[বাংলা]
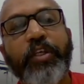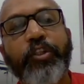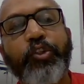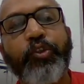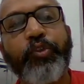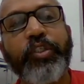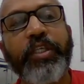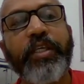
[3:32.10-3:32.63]

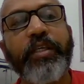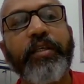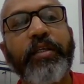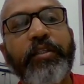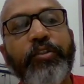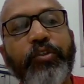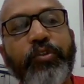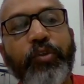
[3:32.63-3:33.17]
দুটোরই
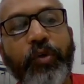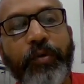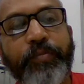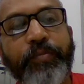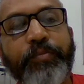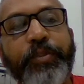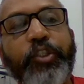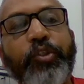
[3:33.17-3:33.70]
দুটো
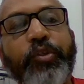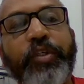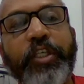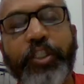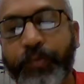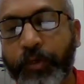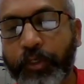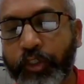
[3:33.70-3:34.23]
বৃত্তকে
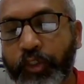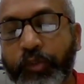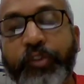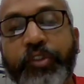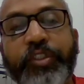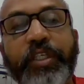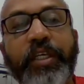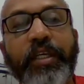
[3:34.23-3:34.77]
স্পর্শ
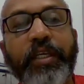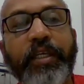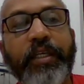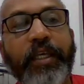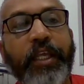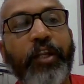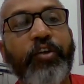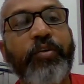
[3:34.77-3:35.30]
করছে
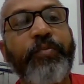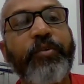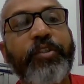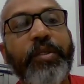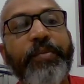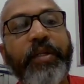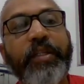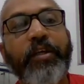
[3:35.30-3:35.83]
এরকম
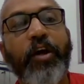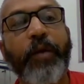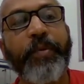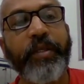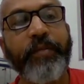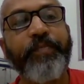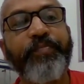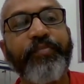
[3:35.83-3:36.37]
হতে পারে হবে
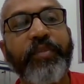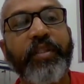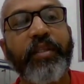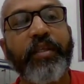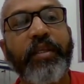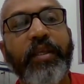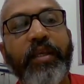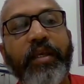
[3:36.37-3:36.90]

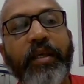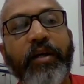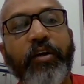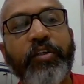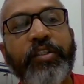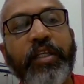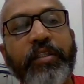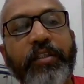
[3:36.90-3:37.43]

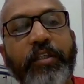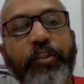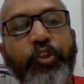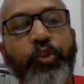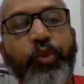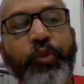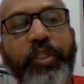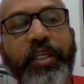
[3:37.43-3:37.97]
অর্থাৎ
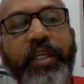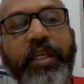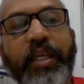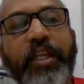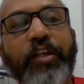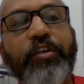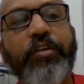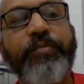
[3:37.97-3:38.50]
দুটি
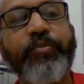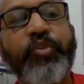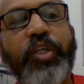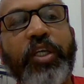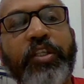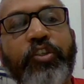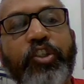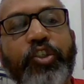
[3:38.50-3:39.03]
এরকম সাধারণ